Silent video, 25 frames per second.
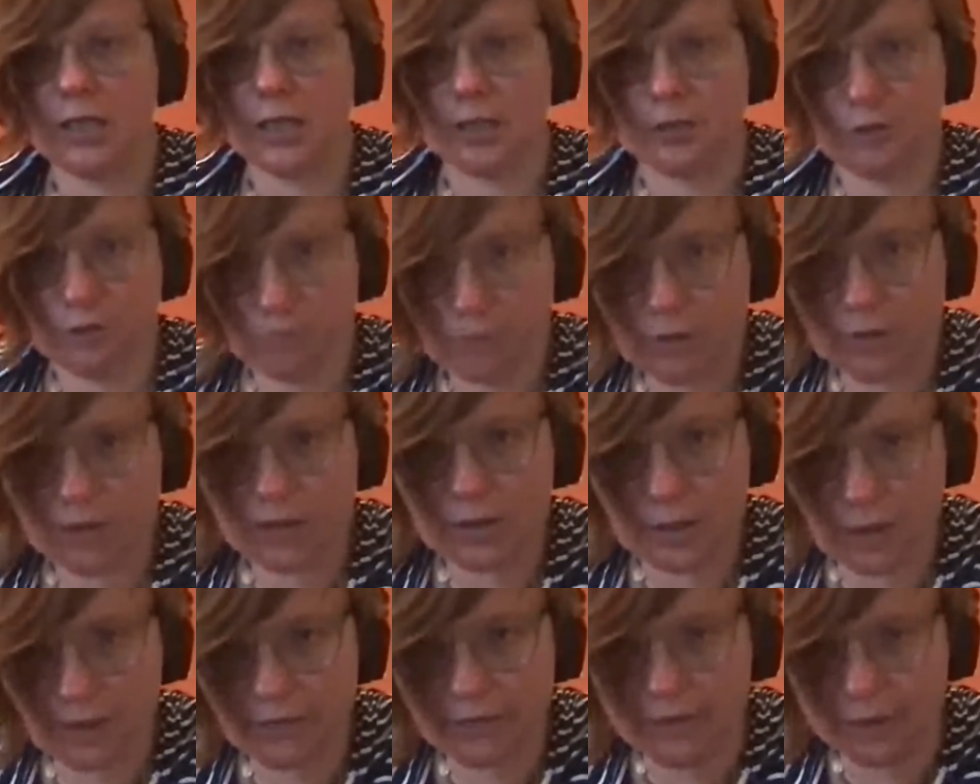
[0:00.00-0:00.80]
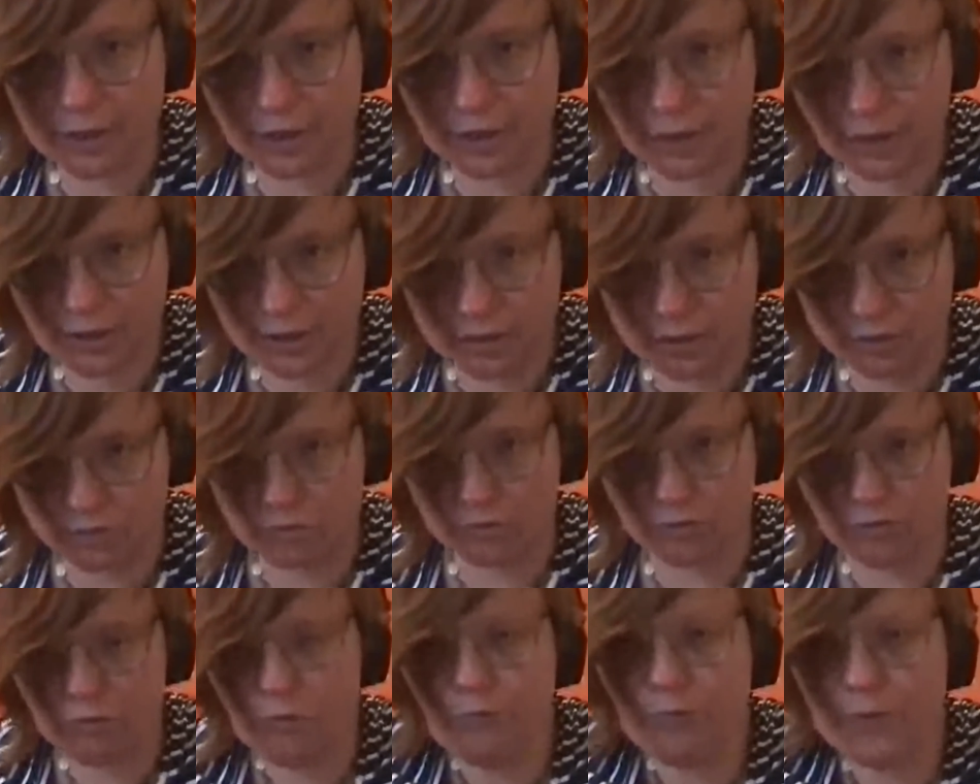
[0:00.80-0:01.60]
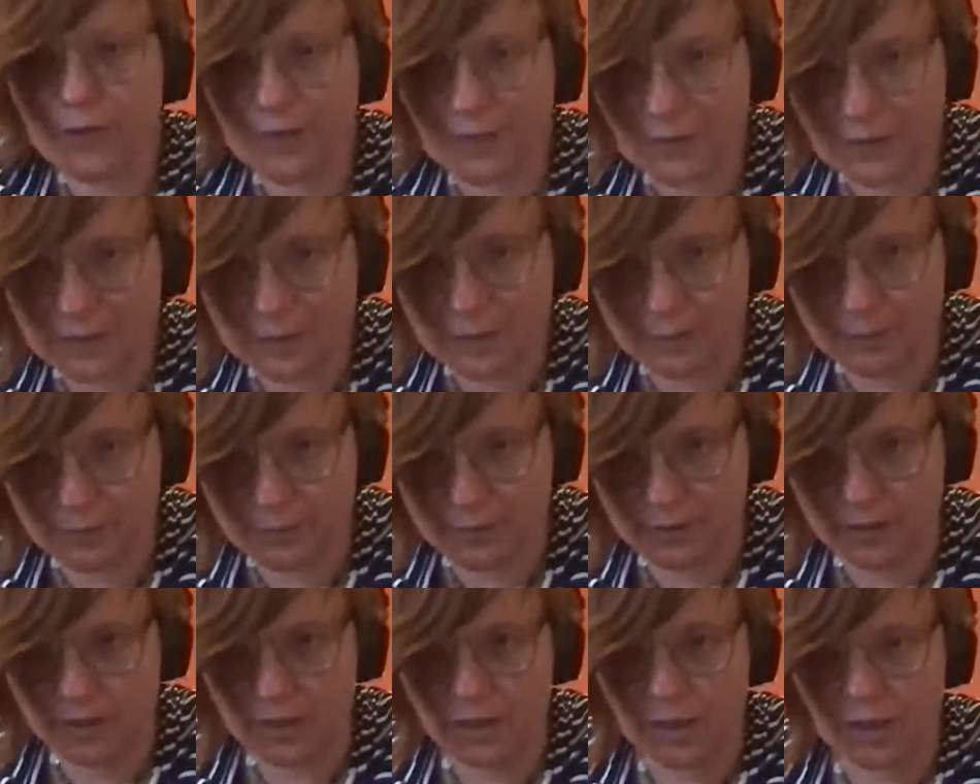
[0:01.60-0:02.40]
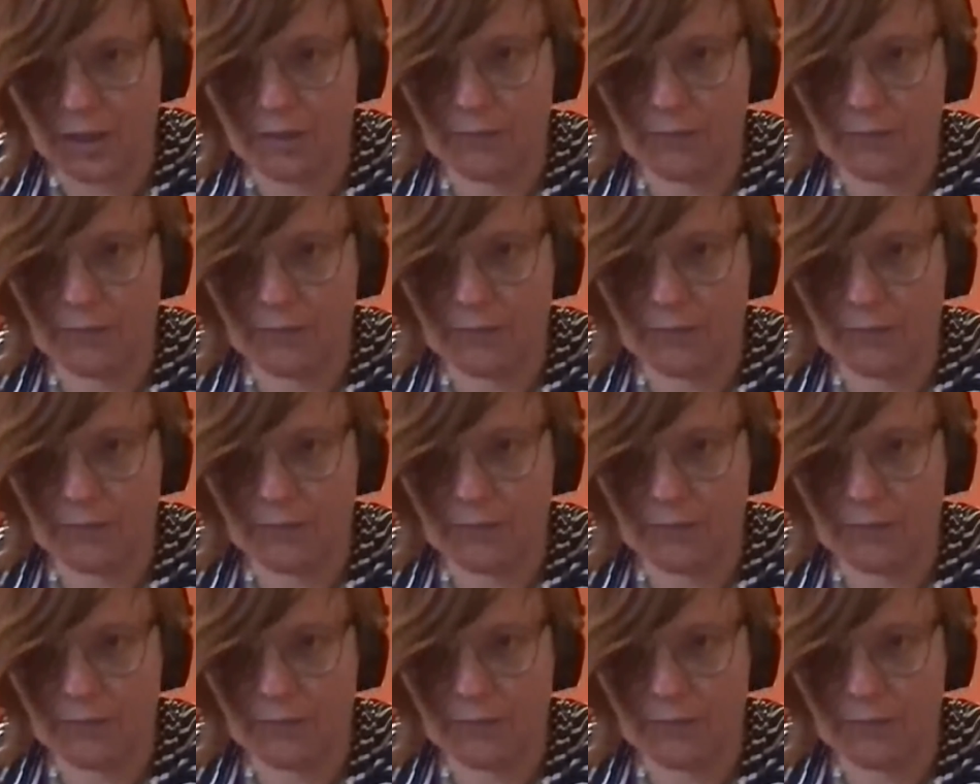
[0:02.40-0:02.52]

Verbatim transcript: отсюда язык вражды. То есть он, в принципе,